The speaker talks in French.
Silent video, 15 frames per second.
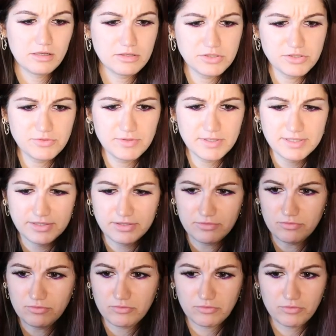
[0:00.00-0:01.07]
Ensuite
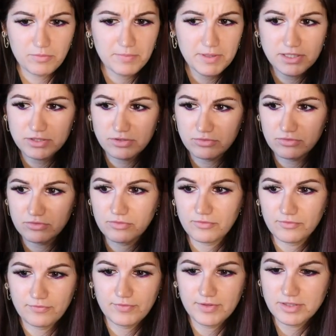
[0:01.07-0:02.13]
on repasse aux
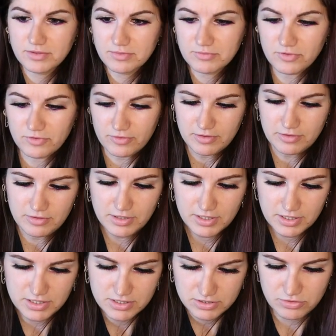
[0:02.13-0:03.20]
vêtements, alors
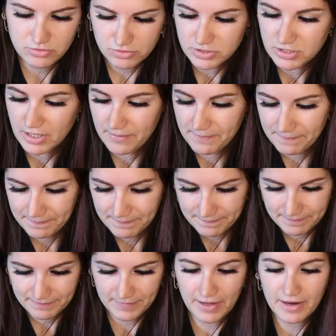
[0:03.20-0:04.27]
là qu'est-ce que j'ai
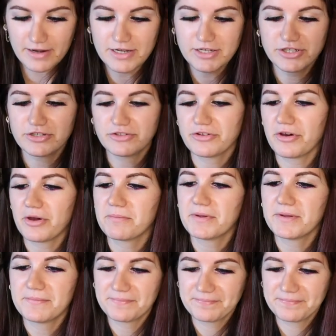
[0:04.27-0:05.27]
Ah là j'ai une robe.